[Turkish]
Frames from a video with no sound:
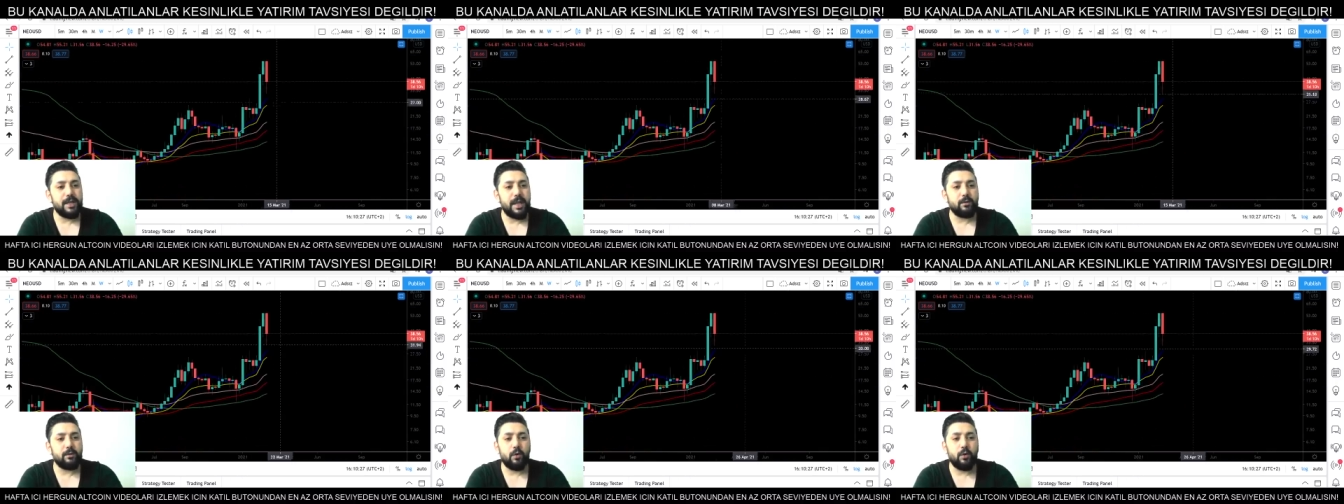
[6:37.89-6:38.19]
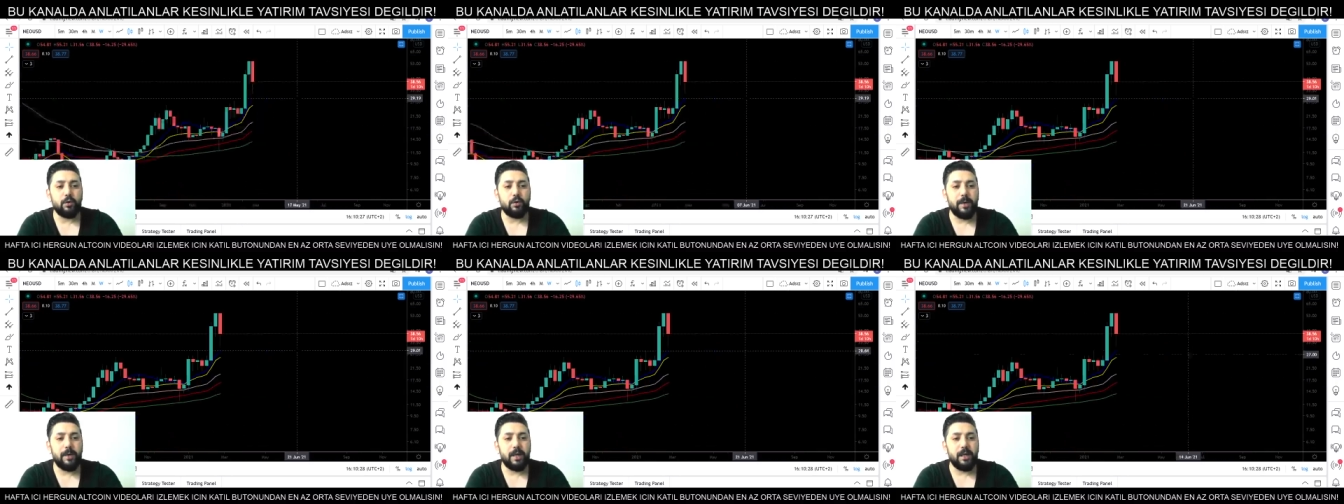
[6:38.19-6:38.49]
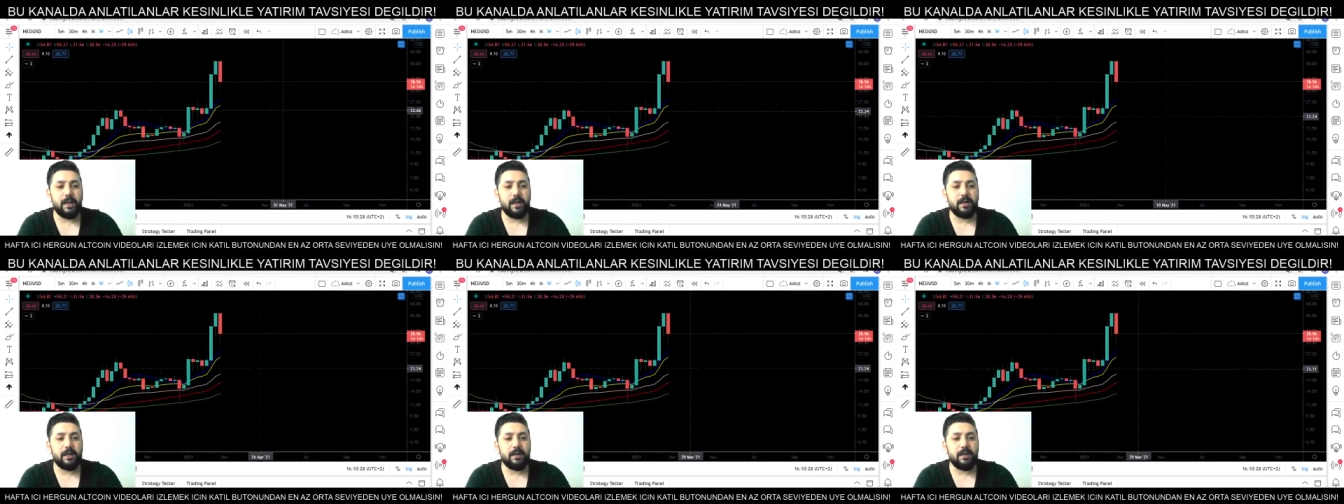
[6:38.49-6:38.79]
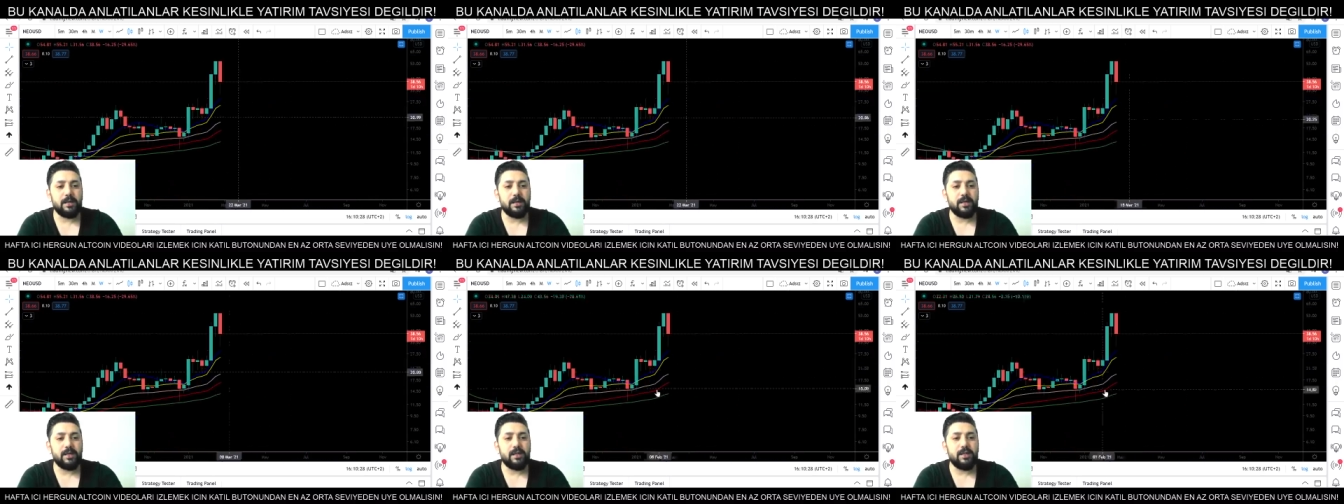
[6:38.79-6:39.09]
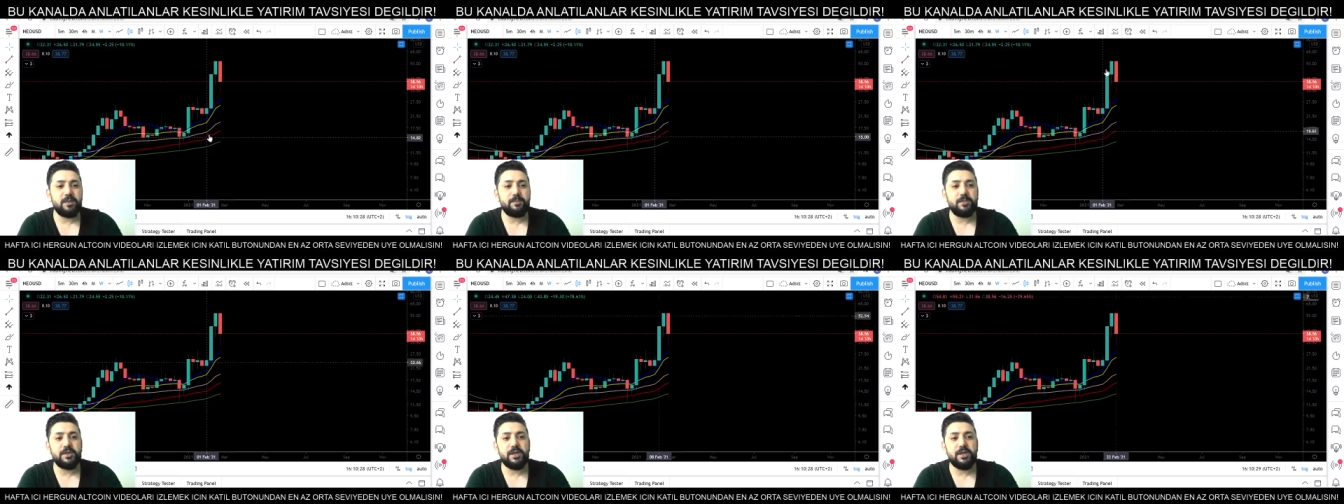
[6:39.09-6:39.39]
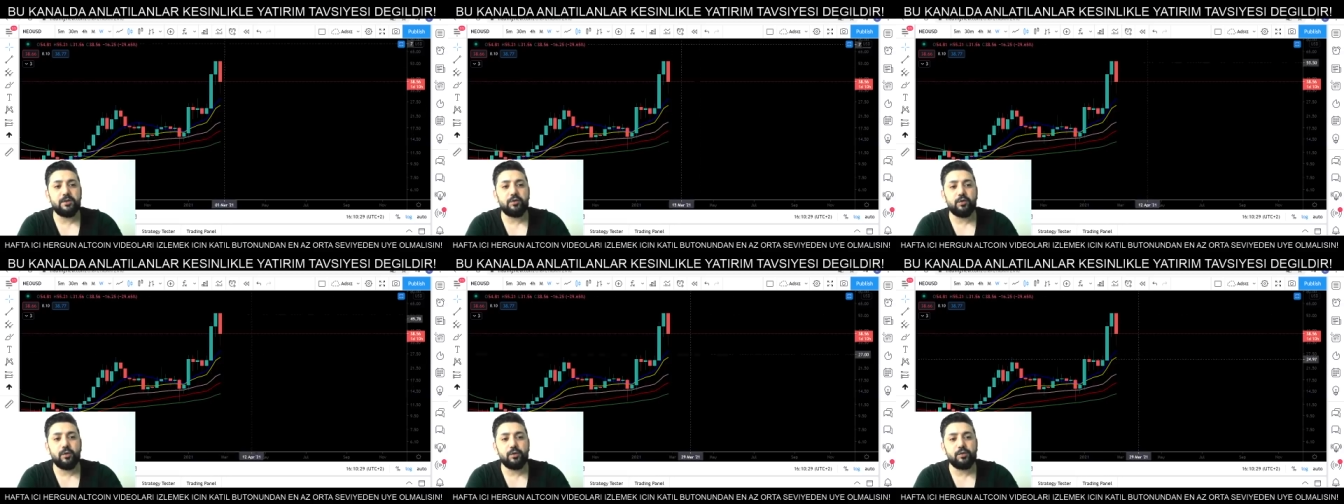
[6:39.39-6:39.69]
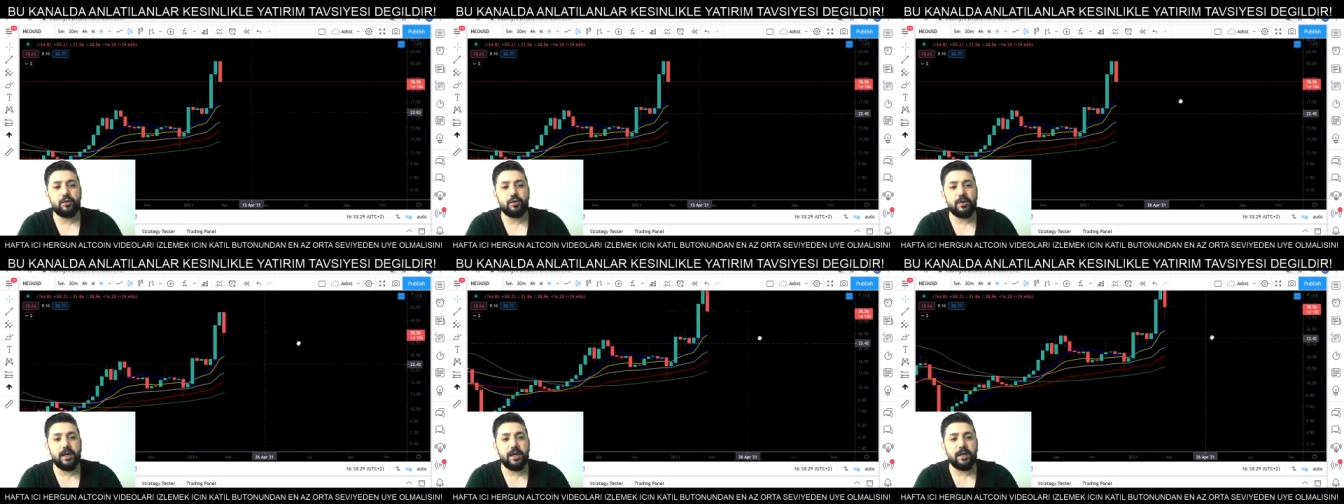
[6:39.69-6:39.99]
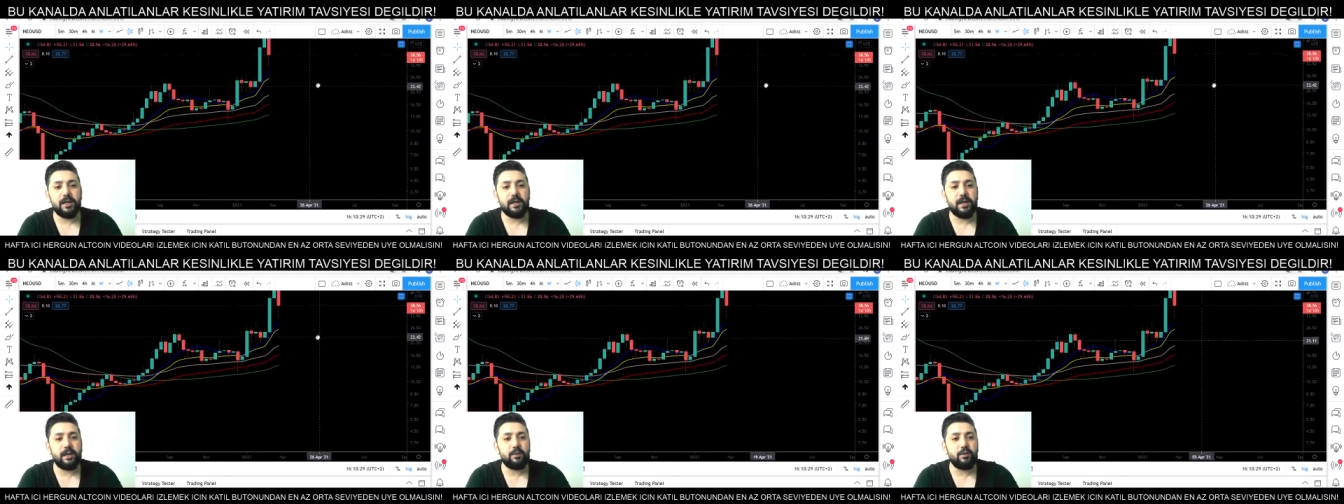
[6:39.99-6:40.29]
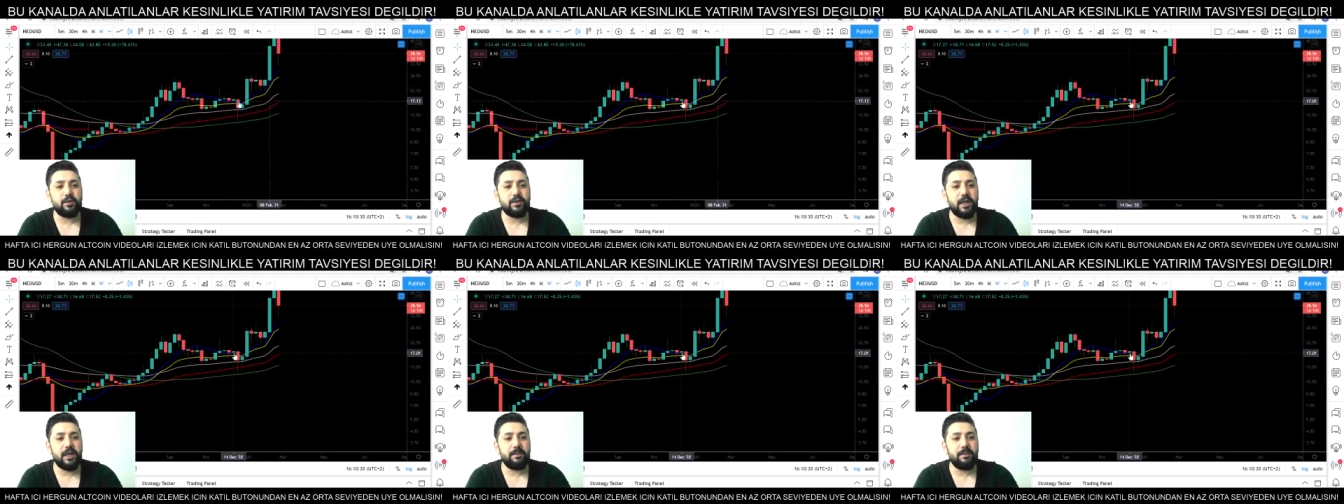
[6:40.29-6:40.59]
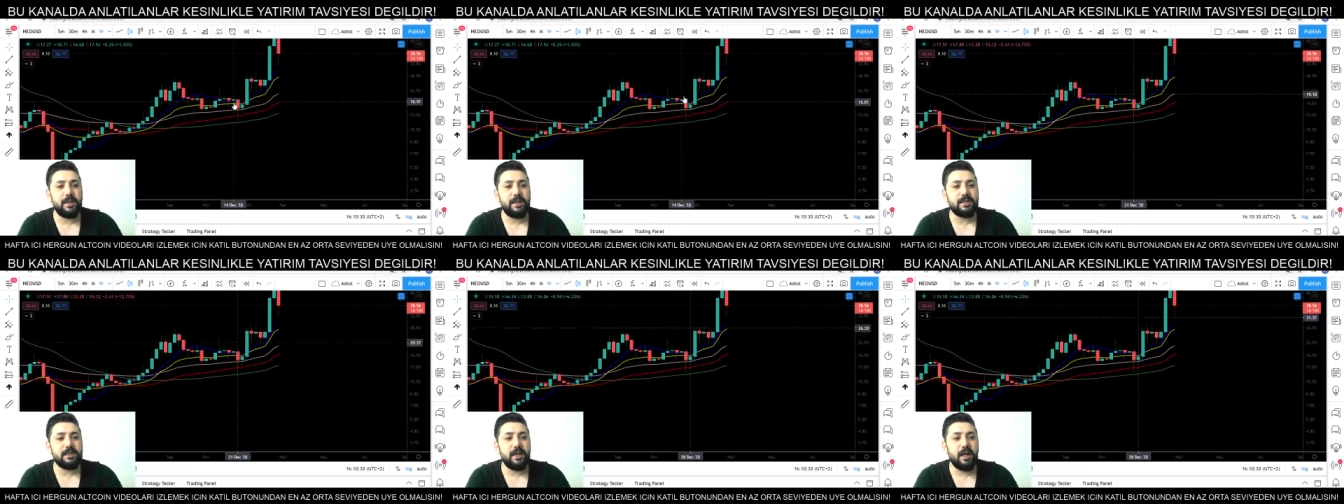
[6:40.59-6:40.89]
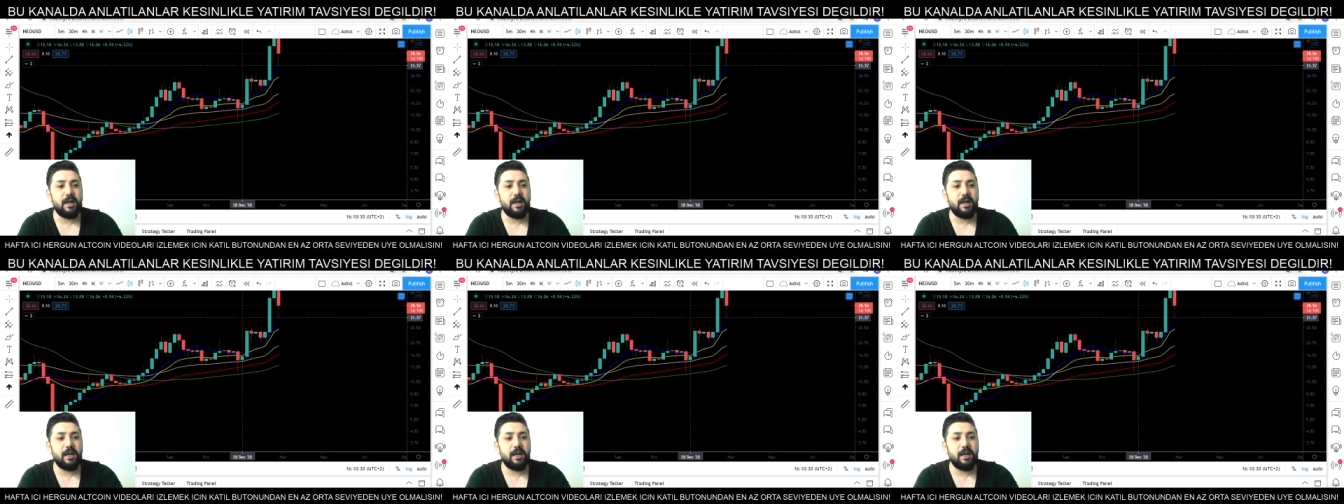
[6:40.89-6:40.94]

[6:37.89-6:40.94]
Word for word: Yani normal arkadaşlar hiçbir şey sonsuza kadar yükselmez.